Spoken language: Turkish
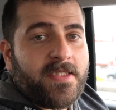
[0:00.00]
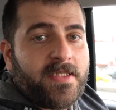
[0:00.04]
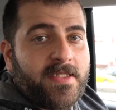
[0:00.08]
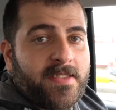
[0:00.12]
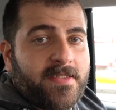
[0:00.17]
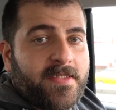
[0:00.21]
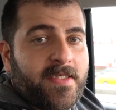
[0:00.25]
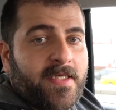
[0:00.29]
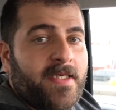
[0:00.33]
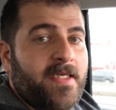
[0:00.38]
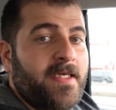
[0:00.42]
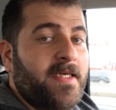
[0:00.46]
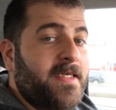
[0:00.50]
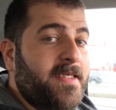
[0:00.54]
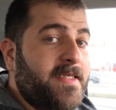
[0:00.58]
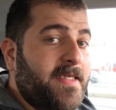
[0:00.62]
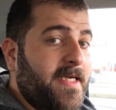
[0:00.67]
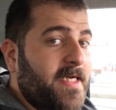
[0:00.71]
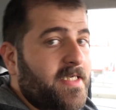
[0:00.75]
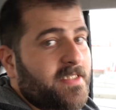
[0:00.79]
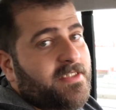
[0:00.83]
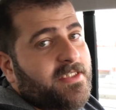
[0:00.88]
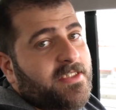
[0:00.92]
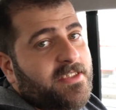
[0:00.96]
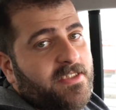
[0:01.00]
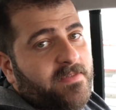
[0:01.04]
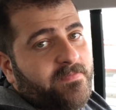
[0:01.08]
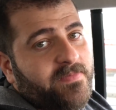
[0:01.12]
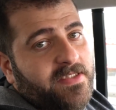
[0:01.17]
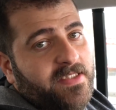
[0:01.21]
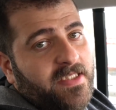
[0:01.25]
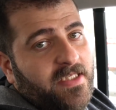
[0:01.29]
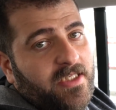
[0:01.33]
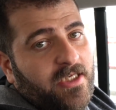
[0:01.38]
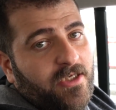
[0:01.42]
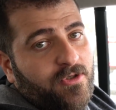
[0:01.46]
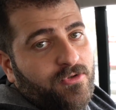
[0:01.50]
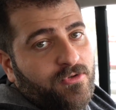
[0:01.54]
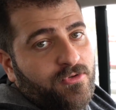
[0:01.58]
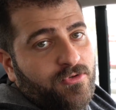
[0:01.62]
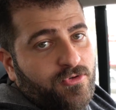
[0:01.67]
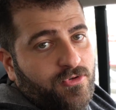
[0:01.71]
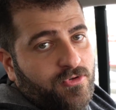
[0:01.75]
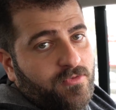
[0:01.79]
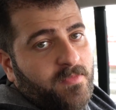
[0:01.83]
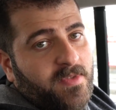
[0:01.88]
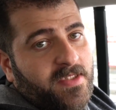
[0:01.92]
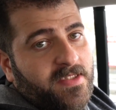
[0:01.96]
değil de gerçekçi bir senaryoyu
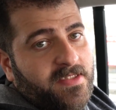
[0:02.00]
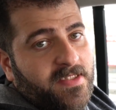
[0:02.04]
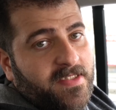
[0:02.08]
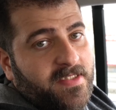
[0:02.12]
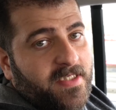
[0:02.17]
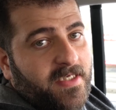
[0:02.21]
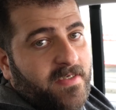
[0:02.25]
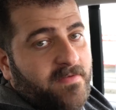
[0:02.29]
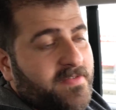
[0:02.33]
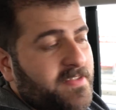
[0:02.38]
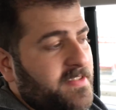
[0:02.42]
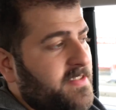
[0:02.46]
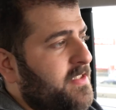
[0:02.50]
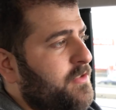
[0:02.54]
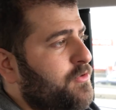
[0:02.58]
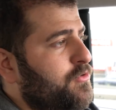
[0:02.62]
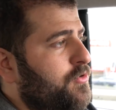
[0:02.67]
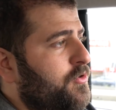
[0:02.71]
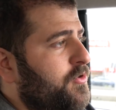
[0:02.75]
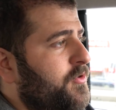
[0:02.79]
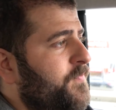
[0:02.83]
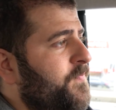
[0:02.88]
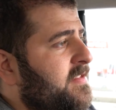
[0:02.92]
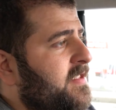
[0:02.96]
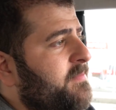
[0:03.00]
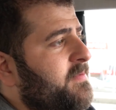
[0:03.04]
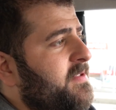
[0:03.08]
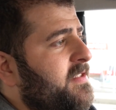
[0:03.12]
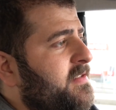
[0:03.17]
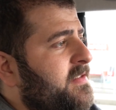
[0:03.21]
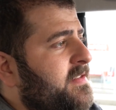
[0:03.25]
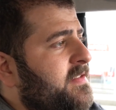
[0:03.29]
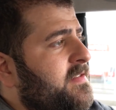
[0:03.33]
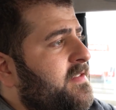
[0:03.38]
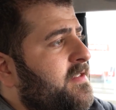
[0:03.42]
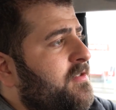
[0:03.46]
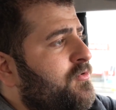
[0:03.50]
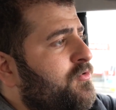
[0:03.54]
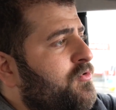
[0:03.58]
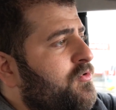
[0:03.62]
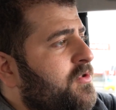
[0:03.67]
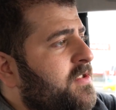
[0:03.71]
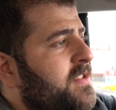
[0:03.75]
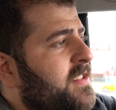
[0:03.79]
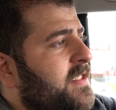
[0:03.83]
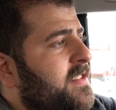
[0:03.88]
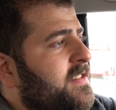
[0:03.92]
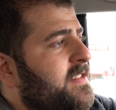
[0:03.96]
düşünmenizi tavsiye ediyorum. Tabii ki de
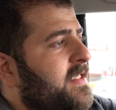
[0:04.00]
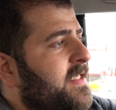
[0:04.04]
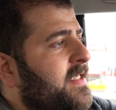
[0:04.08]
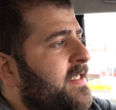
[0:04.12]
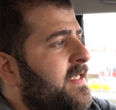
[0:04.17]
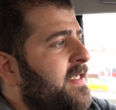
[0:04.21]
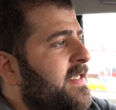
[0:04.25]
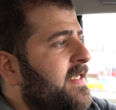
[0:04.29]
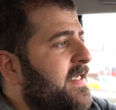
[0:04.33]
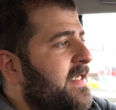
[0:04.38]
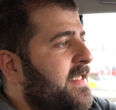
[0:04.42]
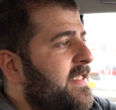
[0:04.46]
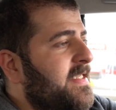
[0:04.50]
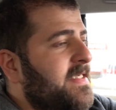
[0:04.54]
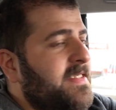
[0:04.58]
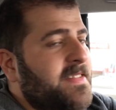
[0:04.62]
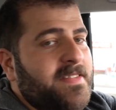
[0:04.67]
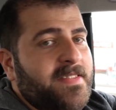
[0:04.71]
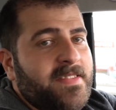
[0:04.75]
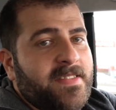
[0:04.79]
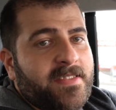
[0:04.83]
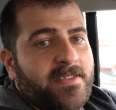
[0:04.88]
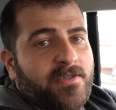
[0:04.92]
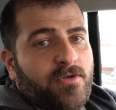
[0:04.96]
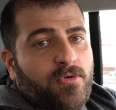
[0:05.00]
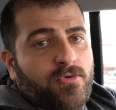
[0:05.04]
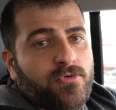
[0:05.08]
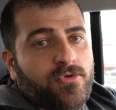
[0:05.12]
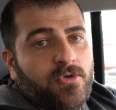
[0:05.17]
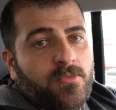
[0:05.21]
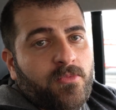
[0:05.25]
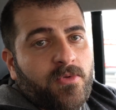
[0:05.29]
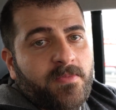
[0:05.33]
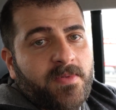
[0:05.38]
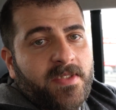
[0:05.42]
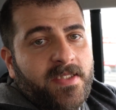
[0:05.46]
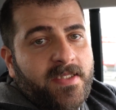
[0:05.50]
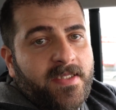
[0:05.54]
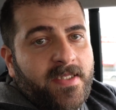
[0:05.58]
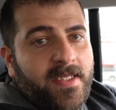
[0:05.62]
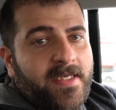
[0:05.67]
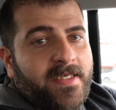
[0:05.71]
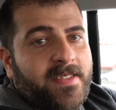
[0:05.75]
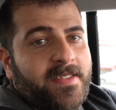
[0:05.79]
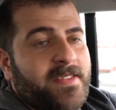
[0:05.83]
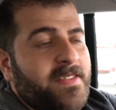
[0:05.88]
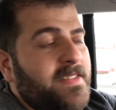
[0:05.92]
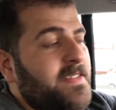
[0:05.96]
Türkiye'de elektrikli
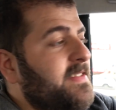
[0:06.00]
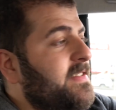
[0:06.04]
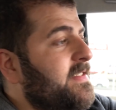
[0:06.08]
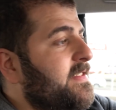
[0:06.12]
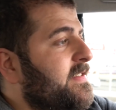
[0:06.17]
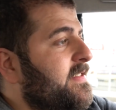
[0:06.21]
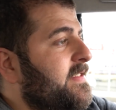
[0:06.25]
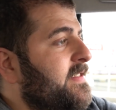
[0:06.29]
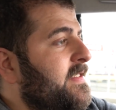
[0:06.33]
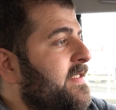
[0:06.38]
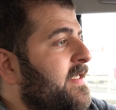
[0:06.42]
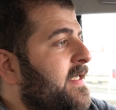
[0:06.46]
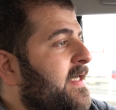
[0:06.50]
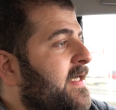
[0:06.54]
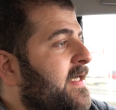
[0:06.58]
otomobillerle ilgili